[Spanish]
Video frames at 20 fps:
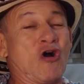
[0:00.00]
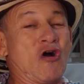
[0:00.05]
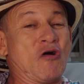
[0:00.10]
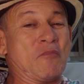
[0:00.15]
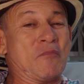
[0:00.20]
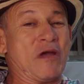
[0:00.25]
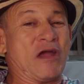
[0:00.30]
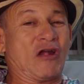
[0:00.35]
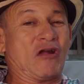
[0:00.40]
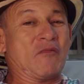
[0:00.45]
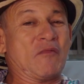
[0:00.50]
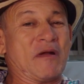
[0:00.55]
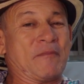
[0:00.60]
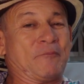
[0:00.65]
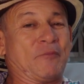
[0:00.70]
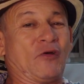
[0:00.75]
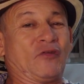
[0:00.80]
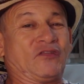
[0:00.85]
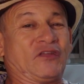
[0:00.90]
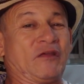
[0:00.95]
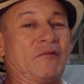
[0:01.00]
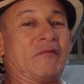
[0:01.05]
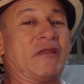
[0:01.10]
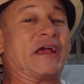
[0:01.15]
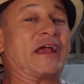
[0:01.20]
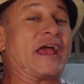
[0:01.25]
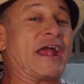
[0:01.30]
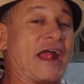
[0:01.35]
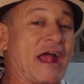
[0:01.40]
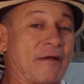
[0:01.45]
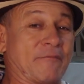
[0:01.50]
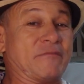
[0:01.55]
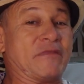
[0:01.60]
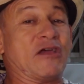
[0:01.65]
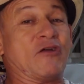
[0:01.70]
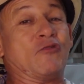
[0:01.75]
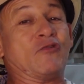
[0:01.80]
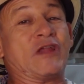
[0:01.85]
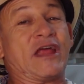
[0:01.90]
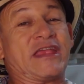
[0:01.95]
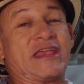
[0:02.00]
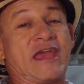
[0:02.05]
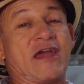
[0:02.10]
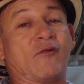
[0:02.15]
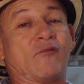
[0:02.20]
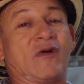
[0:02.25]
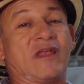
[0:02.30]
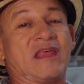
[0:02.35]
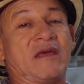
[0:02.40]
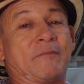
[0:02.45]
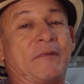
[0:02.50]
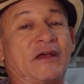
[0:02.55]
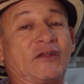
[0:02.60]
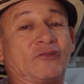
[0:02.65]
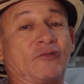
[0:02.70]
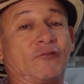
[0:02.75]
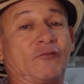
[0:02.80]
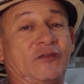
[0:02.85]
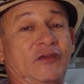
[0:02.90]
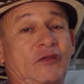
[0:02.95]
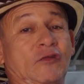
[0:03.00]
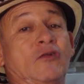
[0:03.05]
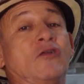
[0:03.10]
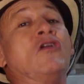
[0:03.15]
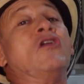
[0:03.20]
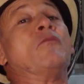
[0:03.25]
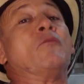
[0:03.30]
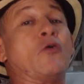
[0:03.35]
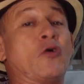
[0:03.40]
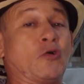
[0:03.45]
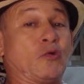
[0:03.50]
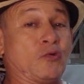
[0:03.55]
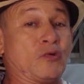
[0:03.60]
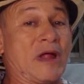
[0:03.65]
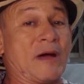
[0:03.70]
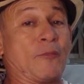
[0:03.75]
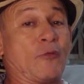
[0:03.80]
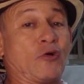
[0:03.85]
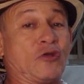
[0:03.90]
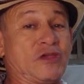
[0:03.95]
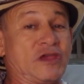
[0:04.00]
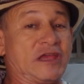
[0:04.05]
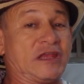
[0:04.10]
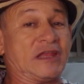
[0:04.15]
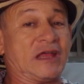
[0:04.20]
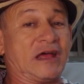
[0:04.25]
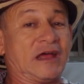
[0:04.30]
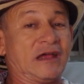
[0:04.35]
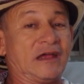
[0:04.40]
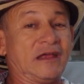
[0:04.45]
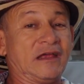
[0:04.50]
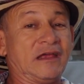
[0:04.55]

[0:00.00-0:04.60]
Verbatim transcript: hombre, ¿cómo es posible que cambies una yegua de paso fino por una pollina?